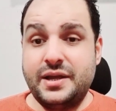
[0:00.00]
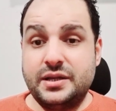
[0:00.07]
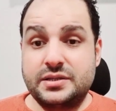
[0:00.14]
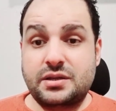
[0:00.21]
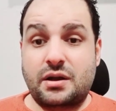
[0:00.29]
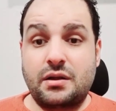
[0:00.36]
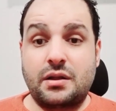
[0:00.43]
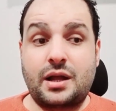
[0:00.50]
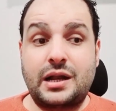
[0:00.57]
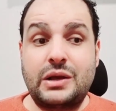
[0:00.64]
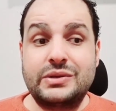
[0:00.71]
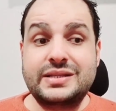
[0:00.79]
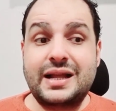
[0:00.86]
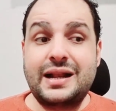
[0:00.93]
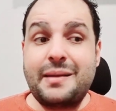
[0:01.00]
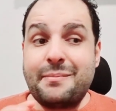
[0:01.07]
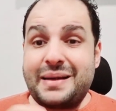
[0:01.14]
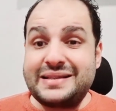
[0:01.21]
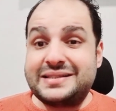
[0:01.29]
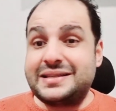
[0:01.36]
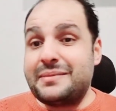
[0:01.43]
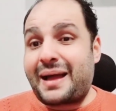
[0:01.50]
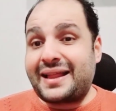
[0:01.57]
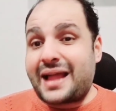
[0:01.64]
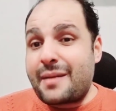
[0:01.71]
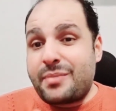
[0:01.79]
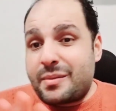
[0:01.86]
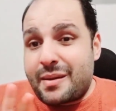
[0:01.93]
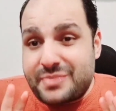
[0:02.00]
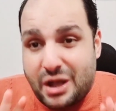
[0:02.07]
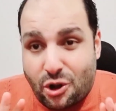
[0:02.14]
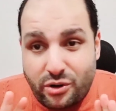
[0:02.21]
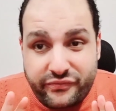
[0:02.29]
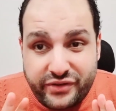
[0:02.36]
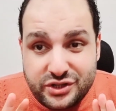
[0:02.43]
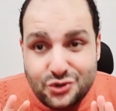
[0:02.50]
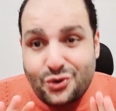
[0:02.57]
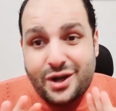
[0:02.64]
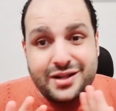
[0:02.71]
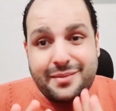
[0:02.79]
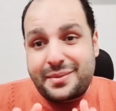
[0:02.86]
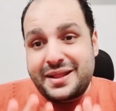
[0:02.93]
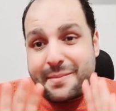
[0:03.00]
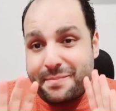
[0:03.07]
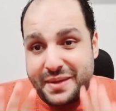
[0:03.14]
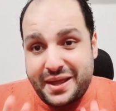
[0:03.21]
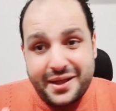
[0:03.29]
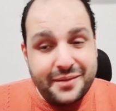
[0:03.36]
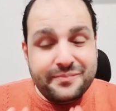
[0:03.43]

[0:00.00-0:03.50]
صلى الله عليه وسلم بس بعد قبل ما أبدأ أهو الفيديو أنا بنبه